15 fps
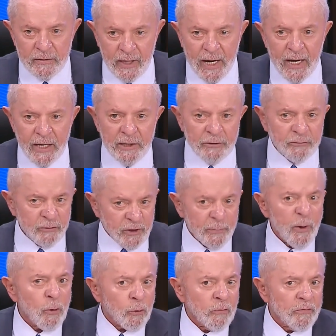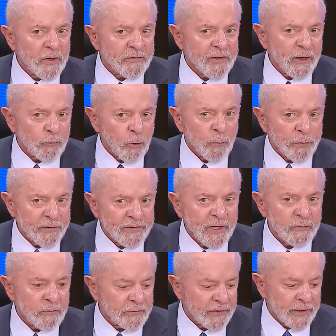Tá? Isso também eu conversei com o
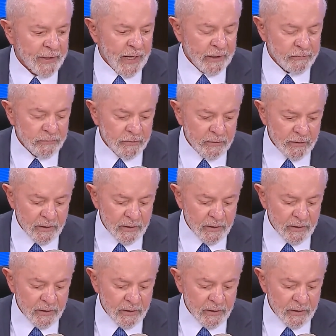presidente do Senado.